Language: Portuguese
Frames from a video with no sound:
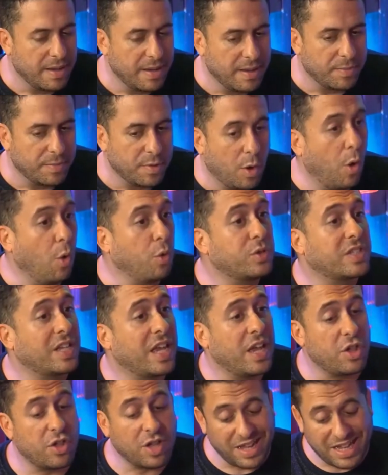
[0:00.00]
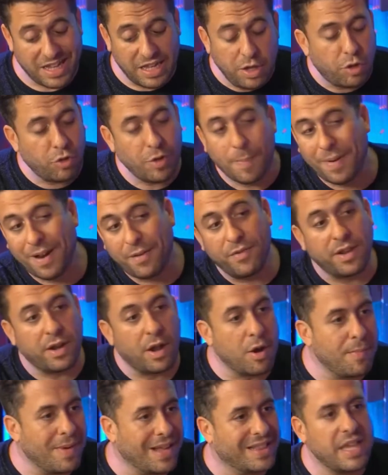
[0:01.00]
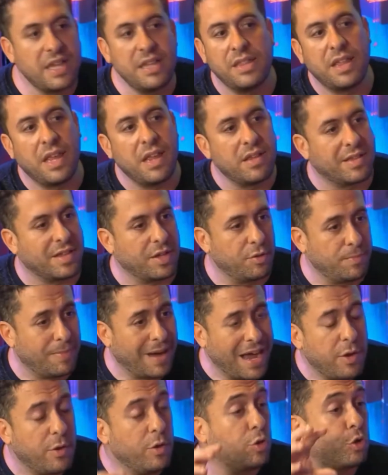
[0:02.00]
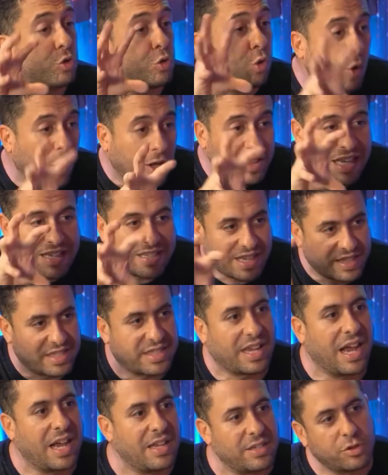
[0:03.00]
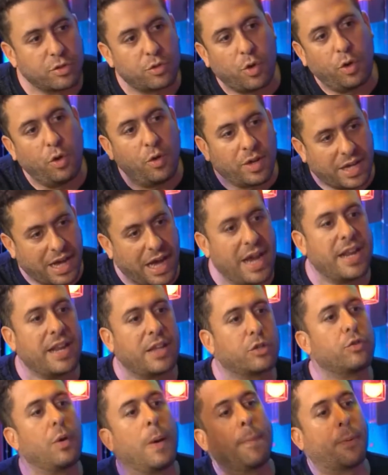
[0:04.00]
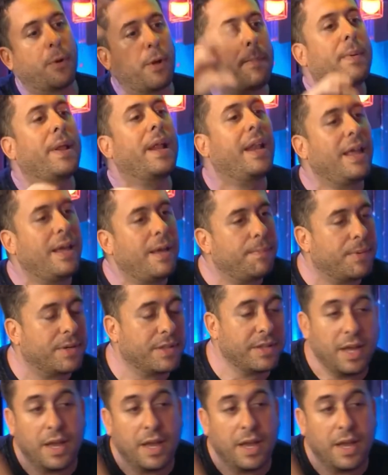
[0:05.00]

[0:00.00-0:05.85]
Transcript: Ou seja, isso é para virar uma tendência no bairro e todas as casas colocarem a sua própria lâmpada